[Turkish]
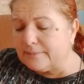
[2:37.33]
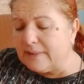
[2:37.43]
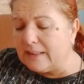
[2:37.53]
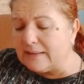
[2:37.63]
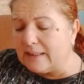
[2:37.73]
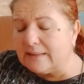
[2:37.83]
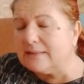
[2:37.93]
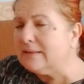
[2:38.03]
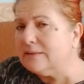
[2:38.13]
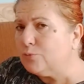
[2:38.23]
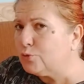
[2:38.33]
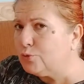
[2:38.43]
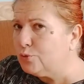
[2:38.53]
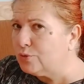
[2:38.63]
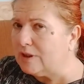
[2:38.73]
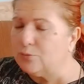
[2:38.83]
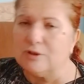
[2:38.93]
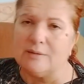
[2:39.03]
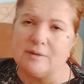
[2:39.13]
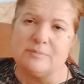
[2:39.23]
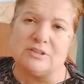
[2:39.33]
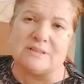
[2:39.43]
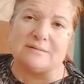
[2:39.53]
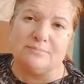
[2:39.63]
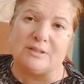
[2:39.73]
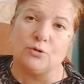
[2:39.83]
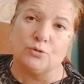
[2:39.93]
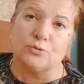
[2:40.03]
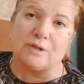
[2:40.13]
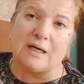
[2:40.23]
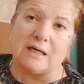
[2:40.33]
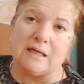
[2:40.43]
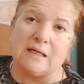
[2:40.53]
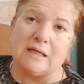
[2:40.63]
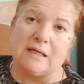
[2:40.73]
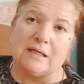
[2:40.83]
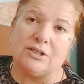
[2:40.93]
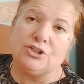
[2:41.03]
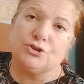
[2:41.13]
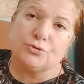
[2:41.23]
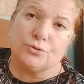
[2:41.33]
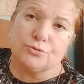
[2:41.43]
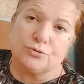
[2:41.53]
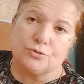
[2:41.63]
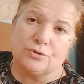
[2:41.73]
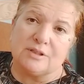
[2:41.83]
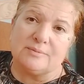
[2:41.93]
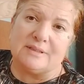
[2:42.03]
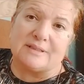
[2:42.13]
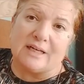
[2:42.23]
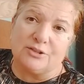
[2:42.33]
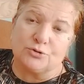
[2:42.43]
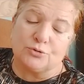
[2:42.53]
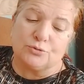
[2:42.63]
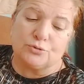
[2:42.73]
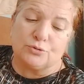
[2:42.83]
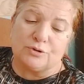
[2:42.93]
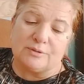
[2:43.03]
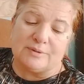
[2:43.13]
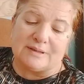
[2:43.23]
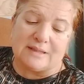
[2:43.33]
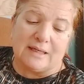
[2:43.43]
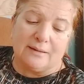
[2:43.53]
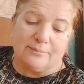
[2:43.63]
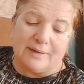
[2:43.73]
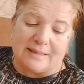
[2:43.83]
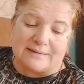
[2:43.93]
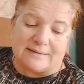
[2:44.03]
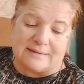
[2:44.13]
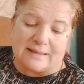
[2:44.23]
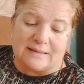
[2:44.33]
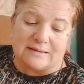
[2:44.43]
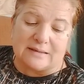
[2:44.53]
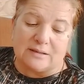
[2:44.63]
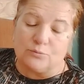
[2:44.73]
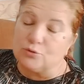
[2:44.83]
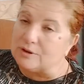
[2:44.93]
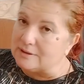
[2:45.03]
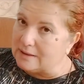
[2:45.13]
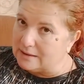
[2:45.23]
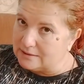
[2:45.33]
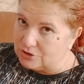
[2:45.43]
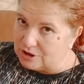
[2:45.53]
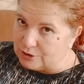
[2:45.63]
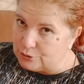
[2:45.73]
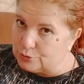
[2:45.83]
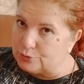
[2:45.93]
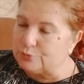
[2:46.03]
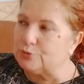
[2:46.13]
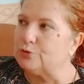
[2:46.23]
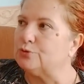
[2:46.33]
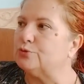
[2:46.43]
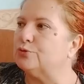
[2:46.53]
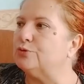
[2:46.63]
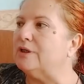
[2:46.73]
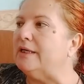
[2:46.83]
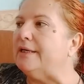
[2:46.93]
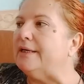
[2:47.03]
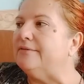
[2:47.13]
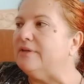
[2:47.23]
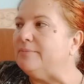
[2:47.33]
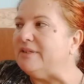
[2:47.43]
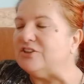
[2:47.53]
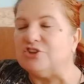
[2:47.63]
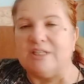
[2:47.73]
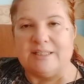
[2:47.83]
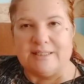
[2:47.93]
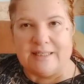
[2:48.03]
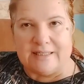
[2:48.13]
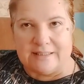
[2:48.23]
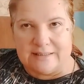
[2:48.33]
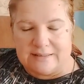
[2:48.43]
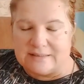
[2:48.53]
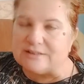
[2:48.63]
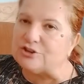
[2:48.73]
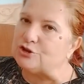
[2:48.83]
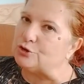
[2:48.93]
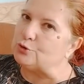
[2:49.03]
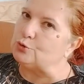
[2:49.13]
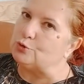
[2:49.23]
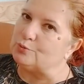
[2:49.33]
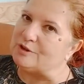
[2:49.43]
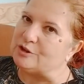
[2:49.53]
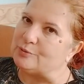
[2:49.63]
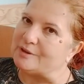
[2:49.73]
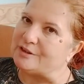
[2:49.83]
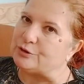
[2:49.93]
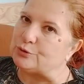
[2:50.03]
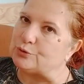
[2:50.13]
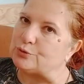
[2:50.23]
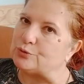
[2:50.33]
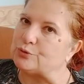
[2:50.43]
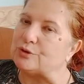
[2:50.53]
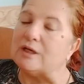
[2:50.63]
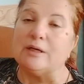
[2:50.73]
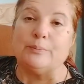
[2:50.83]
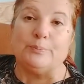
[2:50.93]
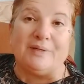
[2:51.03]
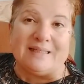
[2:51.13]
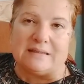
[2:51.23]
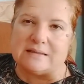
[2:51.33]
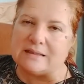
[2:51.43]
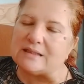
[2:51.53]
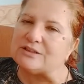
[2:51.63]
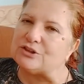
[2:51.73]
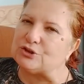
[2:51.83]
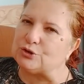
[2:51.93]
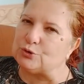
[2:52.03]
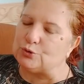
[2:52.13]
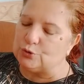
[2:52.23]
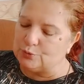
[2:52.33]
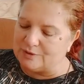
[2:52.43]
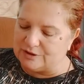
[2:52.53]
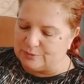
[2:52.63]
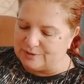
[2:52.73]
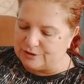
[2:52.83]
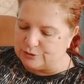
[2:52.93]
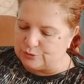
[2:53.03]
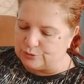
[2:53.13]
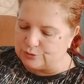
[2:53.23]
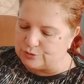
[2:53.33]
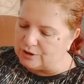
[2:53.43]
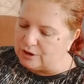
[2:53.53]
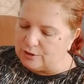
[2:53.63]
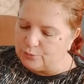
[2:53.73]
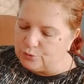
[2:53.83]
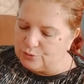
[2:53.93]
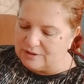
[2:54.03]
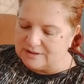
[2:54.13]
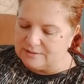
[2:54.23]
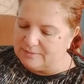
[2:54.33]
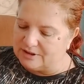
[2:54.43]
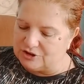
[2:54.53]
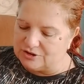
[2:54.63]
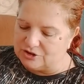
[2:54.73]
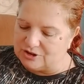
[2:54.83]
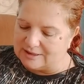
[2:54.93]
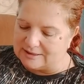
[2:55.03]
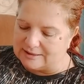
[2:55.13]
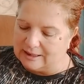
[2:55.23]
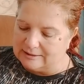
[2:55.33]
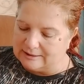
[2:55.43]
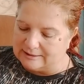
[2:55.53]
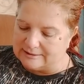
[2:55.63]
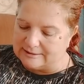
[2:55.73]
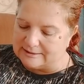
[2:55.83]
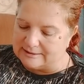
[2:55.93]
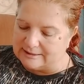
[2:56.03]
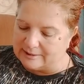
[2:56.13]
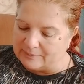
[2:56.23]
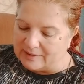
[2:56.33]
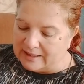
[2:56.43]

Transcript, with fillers: yani aradığın mutluluğu da bulamamışsın bir konuda. İş konusu olabilir, aşk konusu olabilir. Ben neden bu kadar çekiyorum diyorsun ve bir şehre sırtını dönüp gitmek istiyorsun. Bir insana sırtını dönüp gitmek istiyorsun. Bunları başaracaksın Allah'ın izniyle